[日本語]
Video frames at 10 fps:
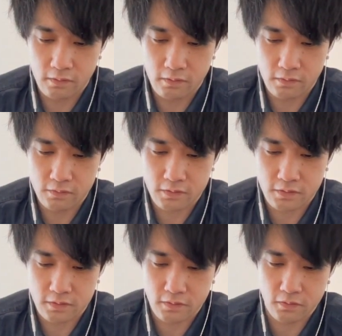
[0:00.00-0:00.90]
ん、よし。
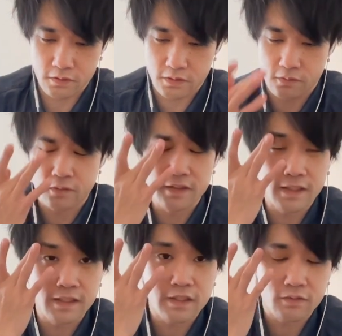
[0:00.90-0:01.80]
よし、これ
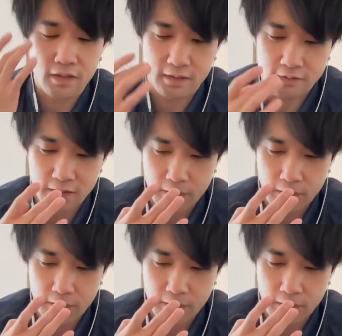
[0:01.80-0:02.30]
でいけるかな、次。え